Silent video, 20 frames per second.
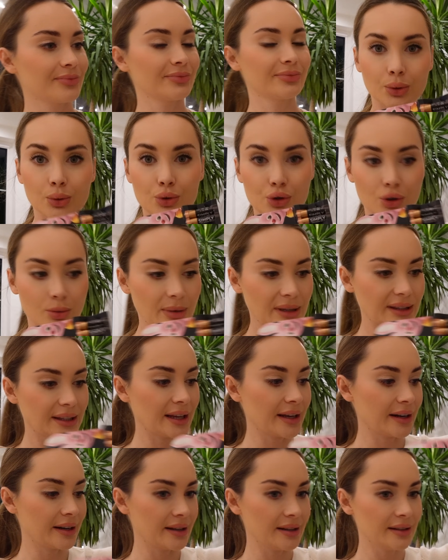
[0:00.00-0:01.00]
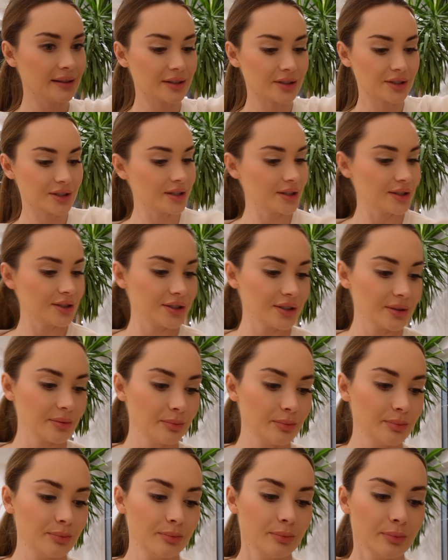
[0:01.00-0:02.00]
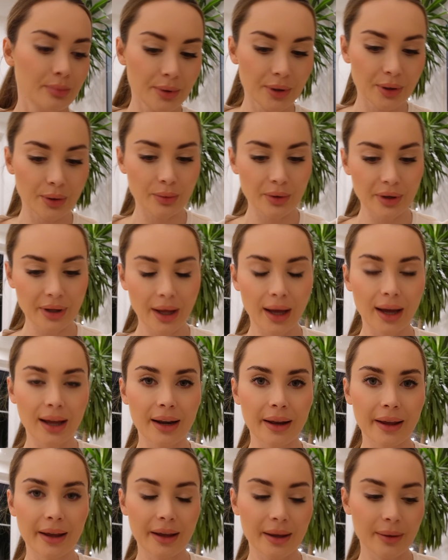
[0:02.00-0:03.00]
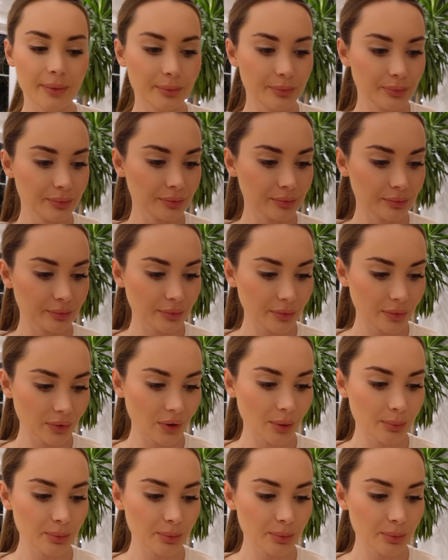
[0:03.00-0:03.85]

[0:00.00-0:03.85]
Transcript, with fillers: Dużo baterii na szczęście były, ale mm,